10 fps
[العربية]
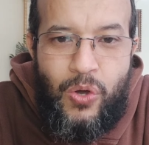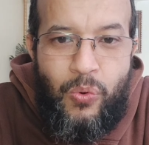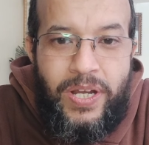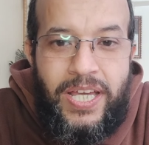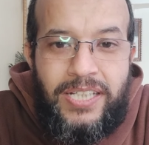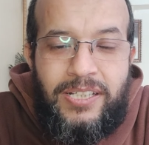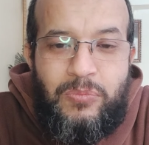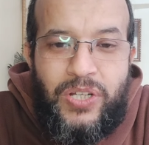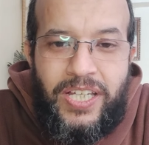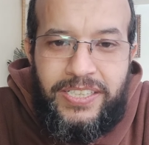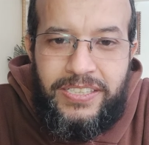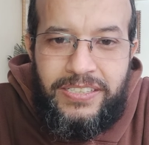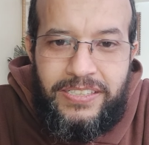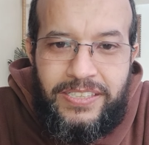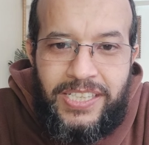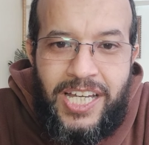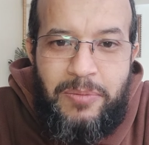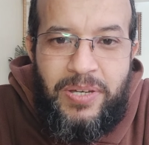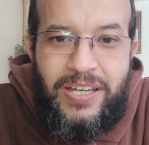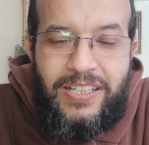ونادى مناد يا
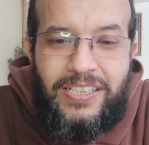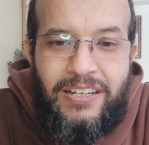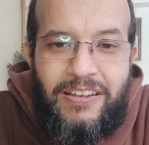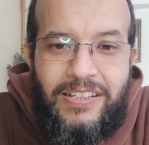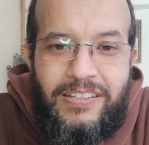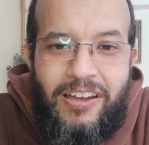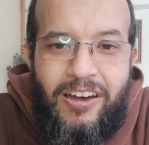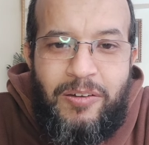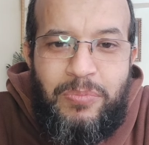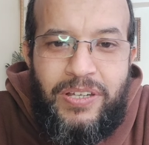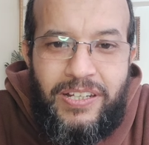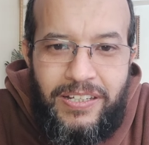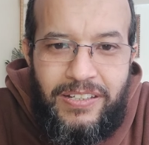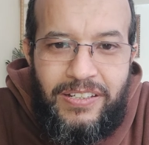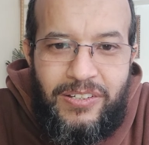باغي الخير أقبل